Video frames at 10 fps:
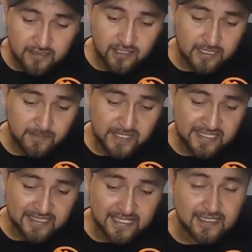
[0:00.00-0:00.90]
las otras
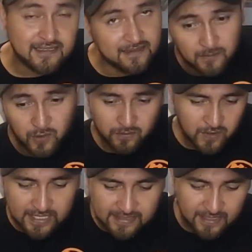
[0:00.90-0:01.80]
pincitas,
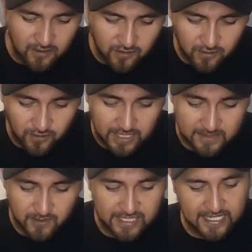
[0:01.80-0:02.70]
podemos hacerlo con las
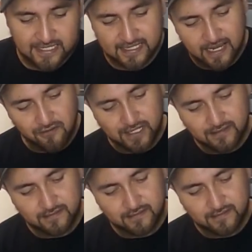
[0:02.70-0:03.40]
botellas de agua.